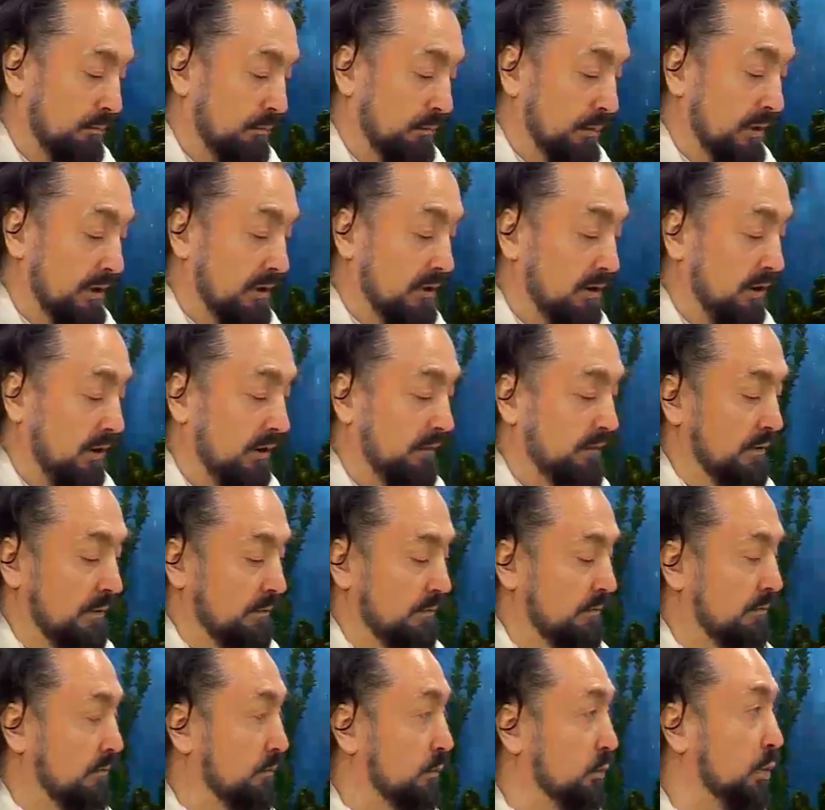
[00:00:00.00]
bir
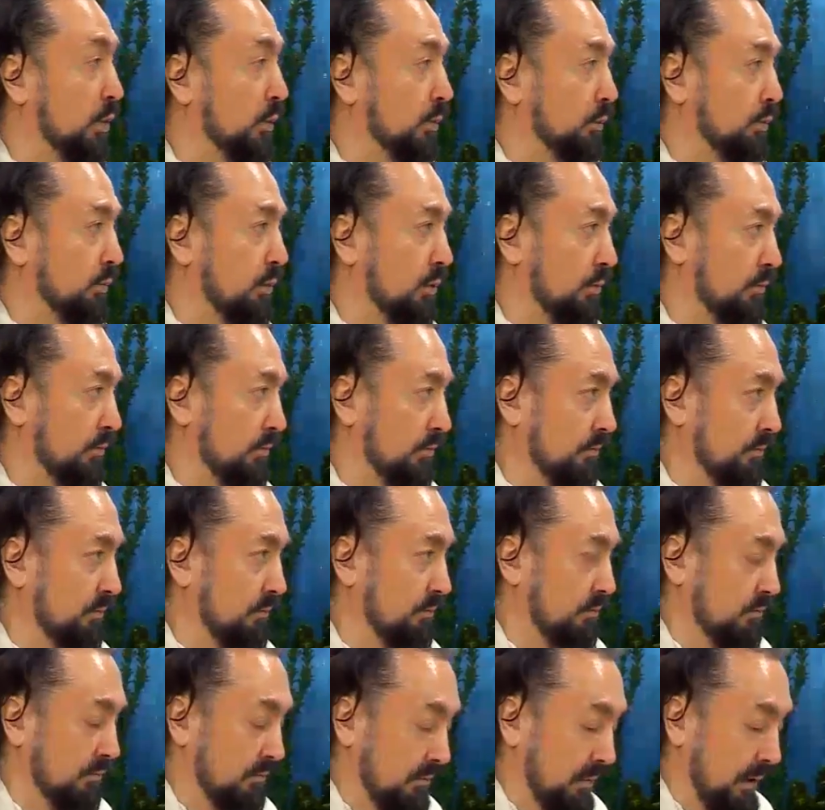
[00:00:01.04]
kavim toplum
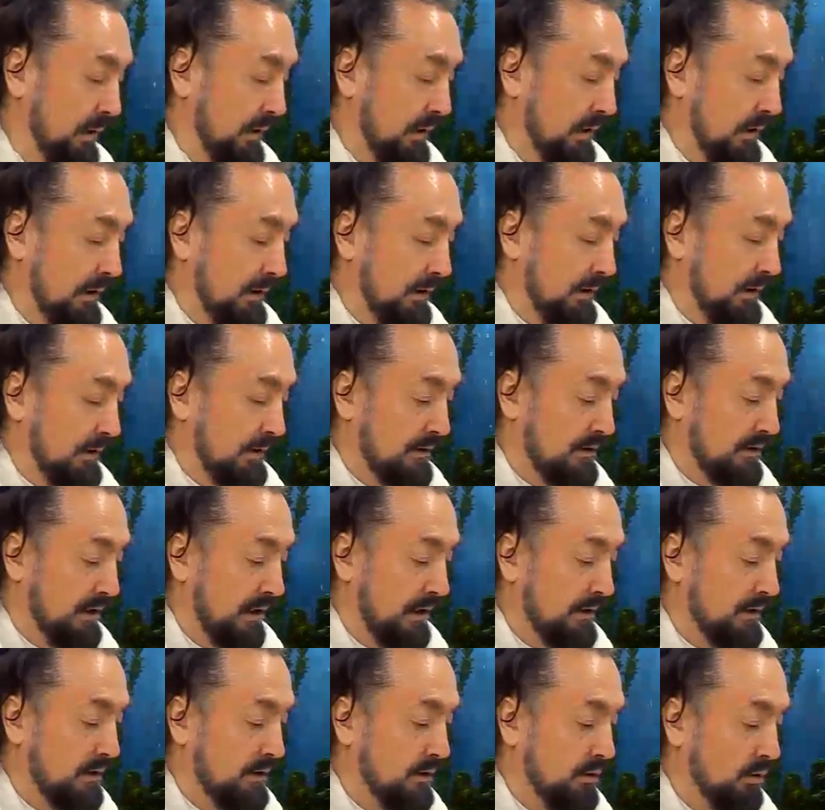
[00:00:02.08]

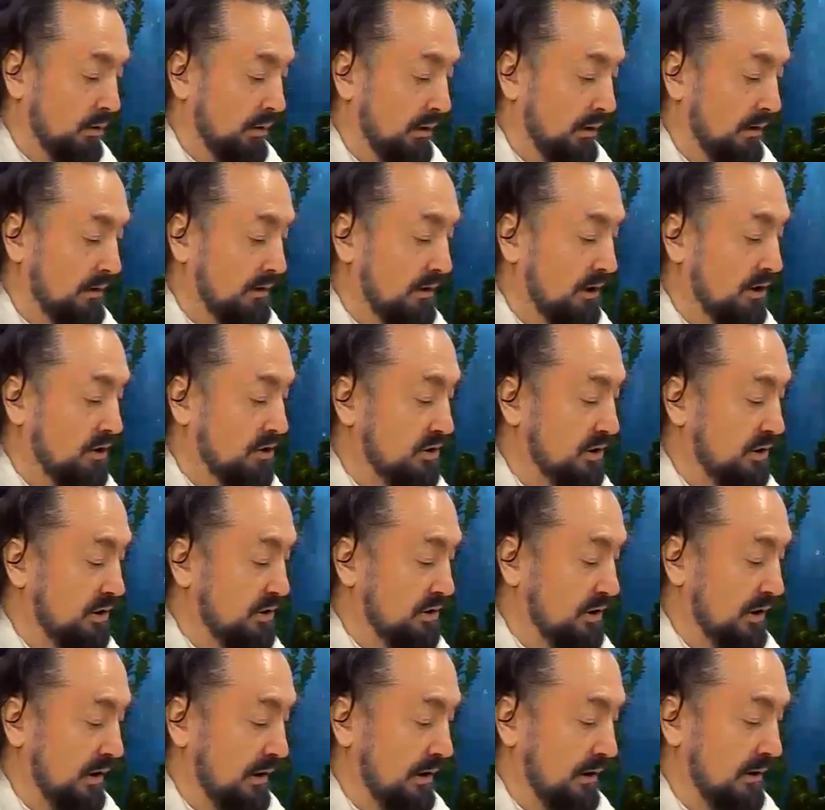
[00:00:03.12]
kendinde olanı
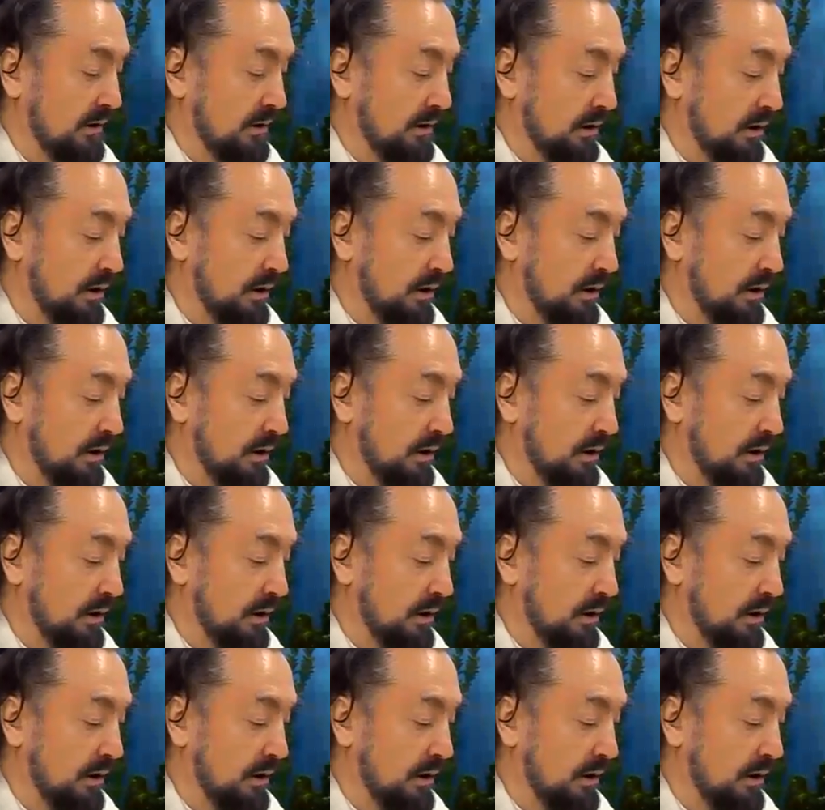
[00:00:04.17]
değiştirinceye kadar